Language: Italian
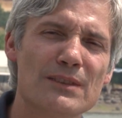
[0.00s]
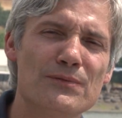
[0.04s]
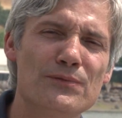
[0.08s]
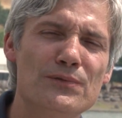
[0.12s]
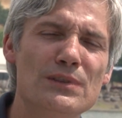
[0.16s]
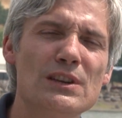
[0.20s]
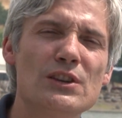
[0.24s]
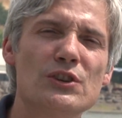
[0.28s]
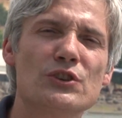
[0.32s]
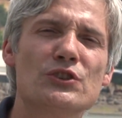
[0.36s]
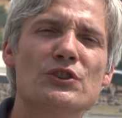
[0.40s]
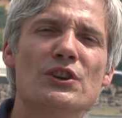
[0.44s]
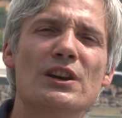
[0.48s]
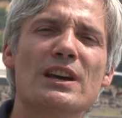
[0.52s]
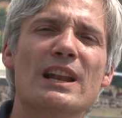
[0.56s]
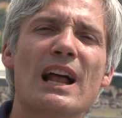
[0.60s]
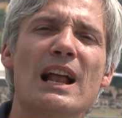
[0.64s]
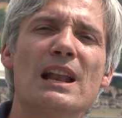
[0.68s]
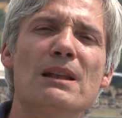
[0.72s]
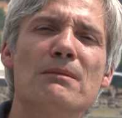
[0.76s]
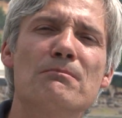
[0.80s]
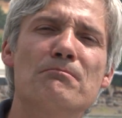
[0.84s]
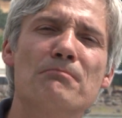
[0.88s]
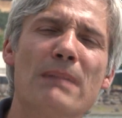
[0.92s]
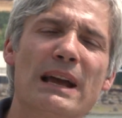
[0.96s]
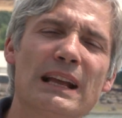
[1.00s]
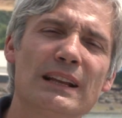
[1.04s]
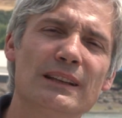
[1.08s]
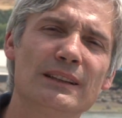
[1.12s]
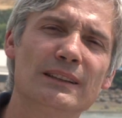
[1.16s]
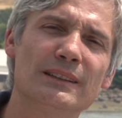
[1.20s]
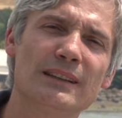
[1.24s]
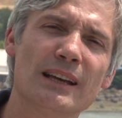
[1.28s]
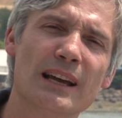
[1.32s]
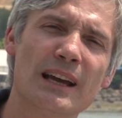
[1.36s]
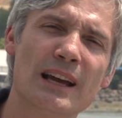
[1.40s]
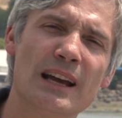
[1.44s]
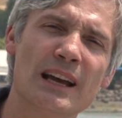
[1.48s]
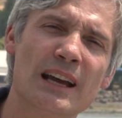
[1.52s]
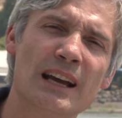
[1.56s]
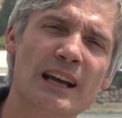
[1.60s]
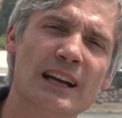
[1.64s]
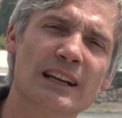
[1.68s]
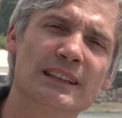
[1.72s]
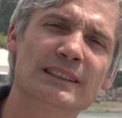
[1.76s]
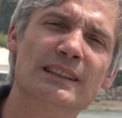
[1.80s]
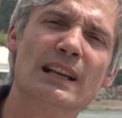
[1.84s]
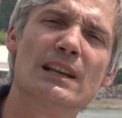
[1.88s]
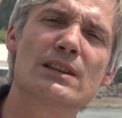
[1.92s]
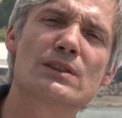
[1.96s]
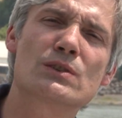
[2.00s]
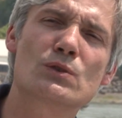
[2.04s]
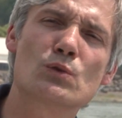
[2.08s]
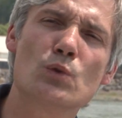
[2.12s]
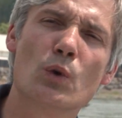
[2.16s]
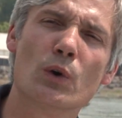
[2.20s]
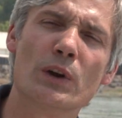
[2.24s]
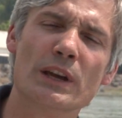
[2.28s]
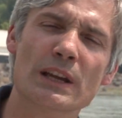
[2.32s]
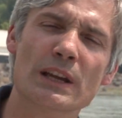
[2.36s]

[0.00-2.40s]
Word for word: visceralmente nel suo